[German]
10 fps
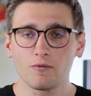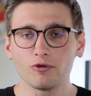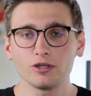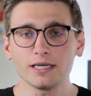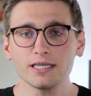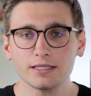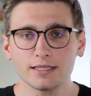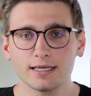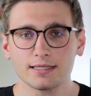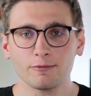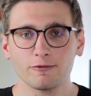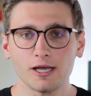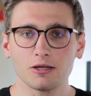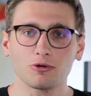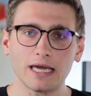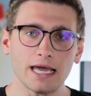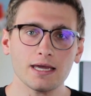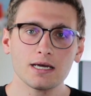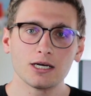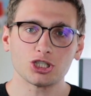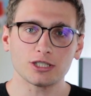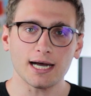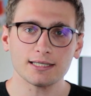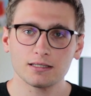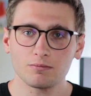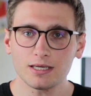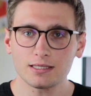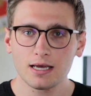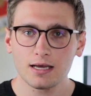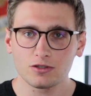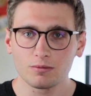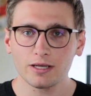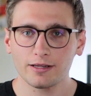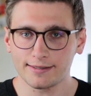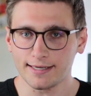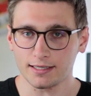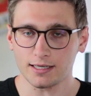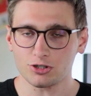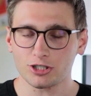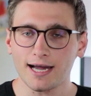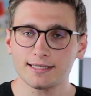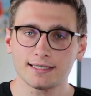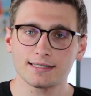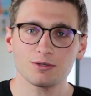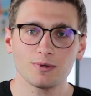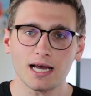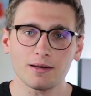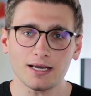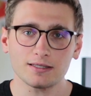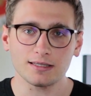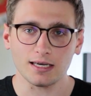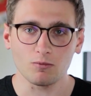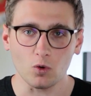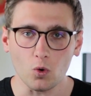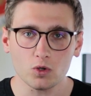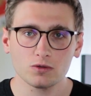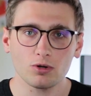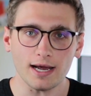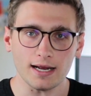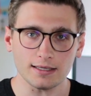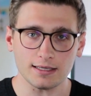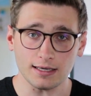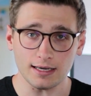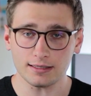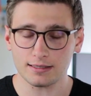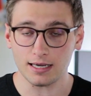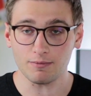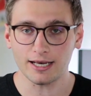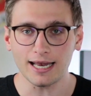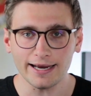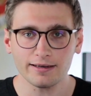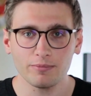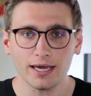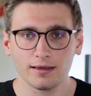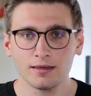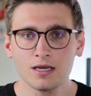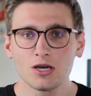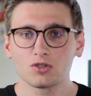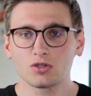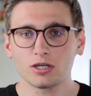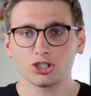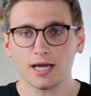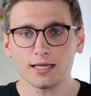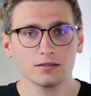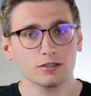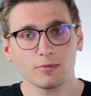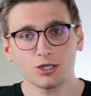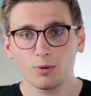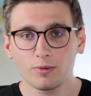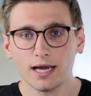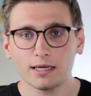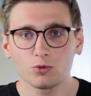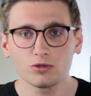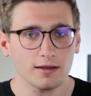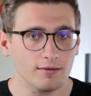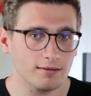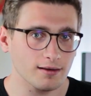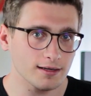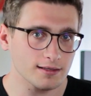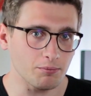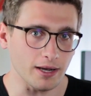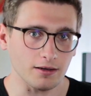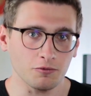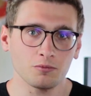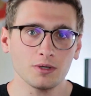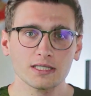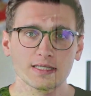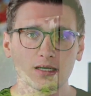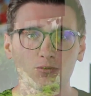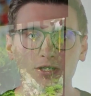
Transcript: würde ich dir jetzt empfehlen, okay, starte mit so einem Mittelding. Also starte jetzt nicht mit einem extrem großen oder einem äh, extrem kleinen Becken, sondern starte zum Beispiel mit einem 120 Liter Becken. Für mich ist ein